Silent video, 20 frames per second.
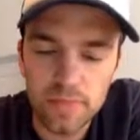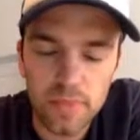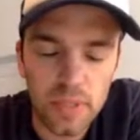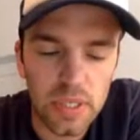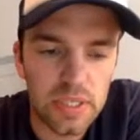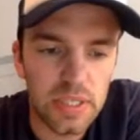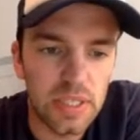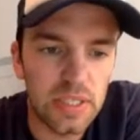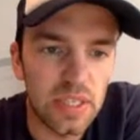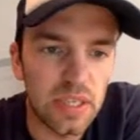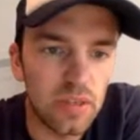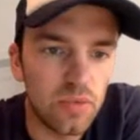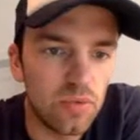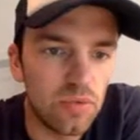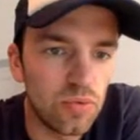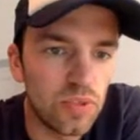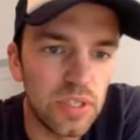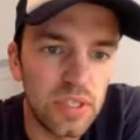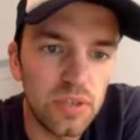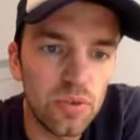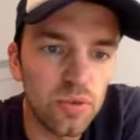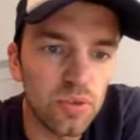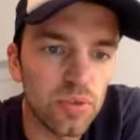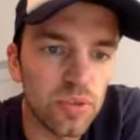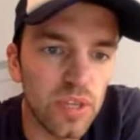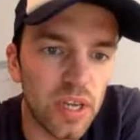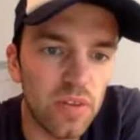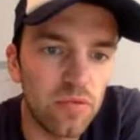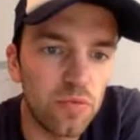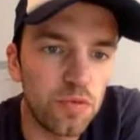c'est ça. Ou si au
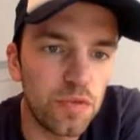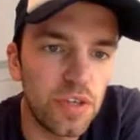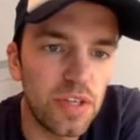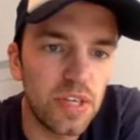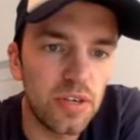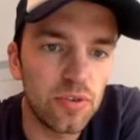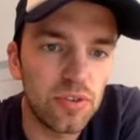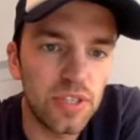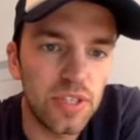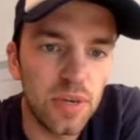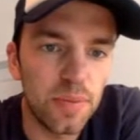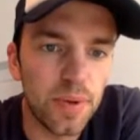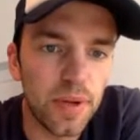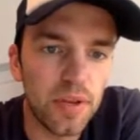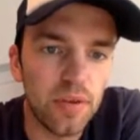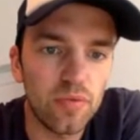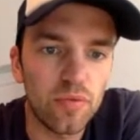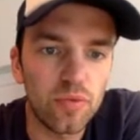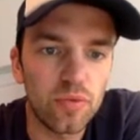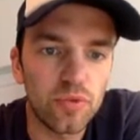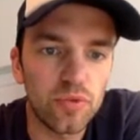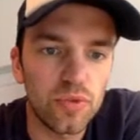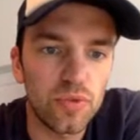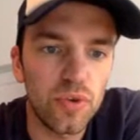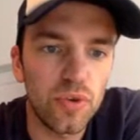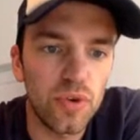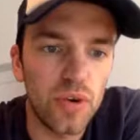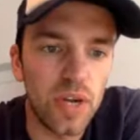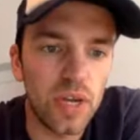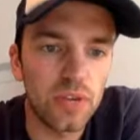contraire, vous pouvez négocier le prix en fonction
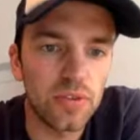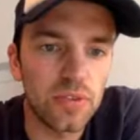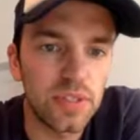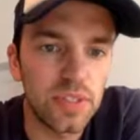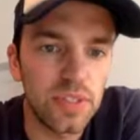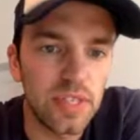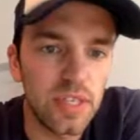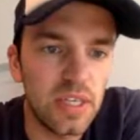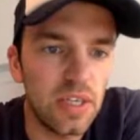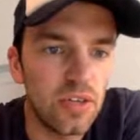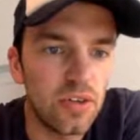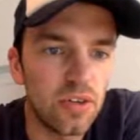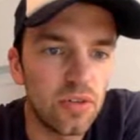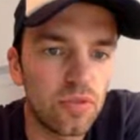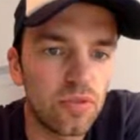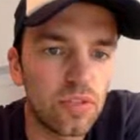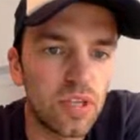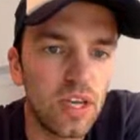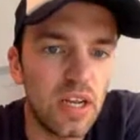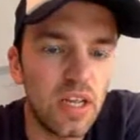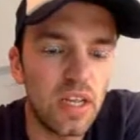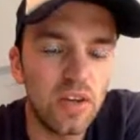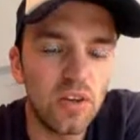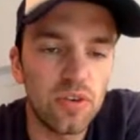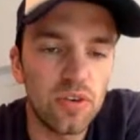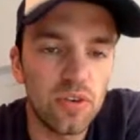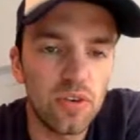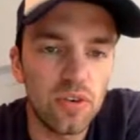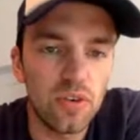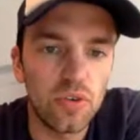de la quantité euh, que vous allez
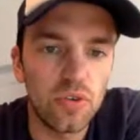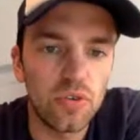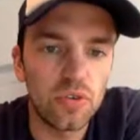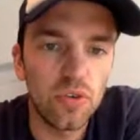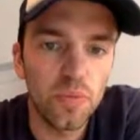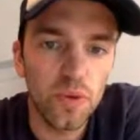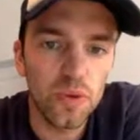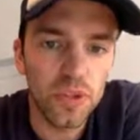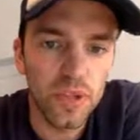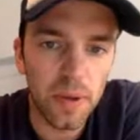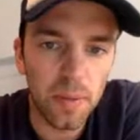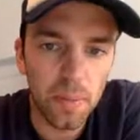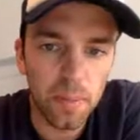euh, demander.